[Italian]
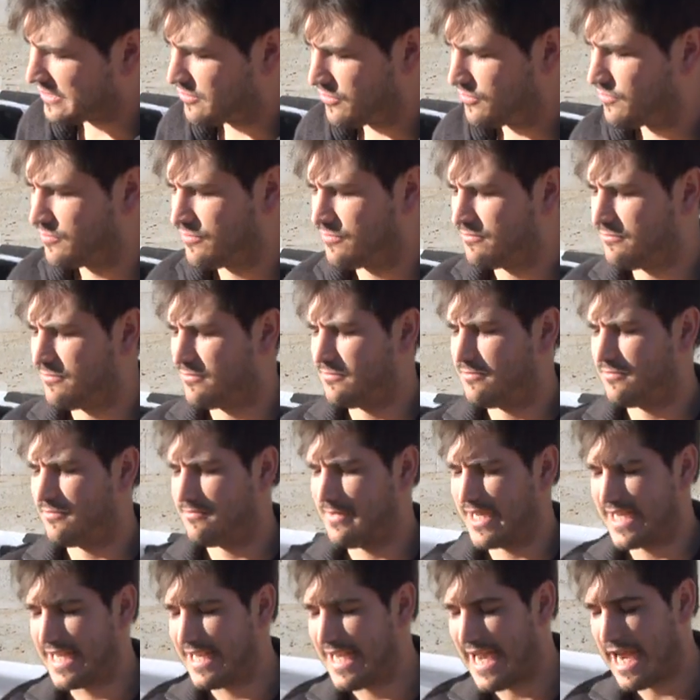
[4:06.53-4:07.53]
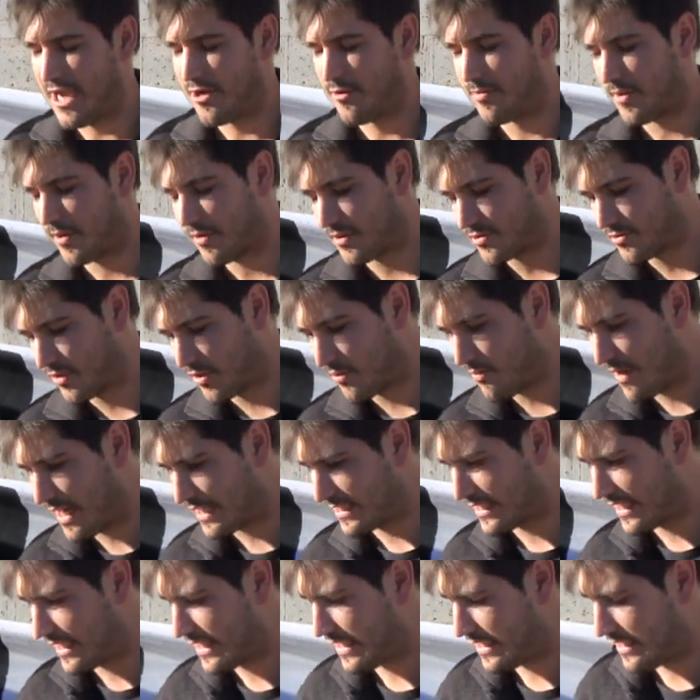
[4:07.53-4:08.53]
di un macchinario per quanto
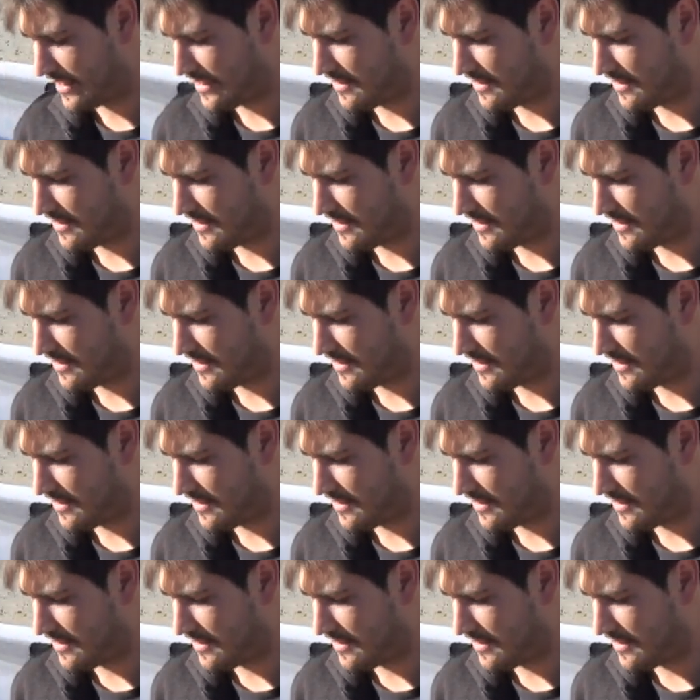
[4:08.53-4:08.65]
riguarda la,